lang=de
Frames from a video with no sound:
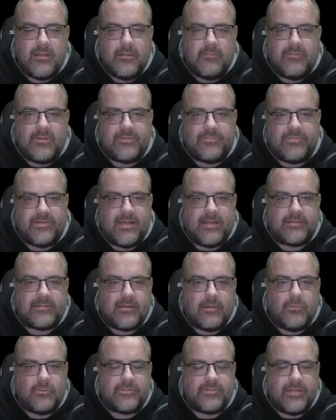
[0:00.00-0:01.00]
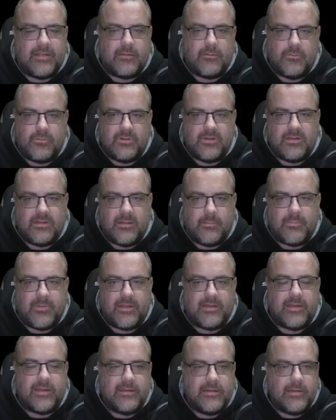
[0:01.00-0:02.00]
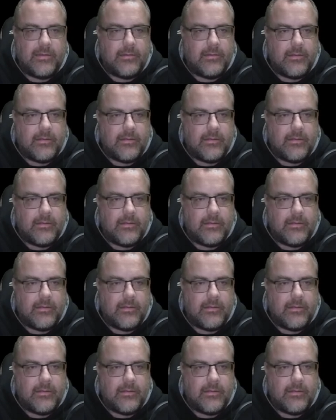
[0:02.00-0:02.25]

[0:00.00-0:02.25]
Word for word: Was vielleicht auch sein könnte, ich habe kein Handy,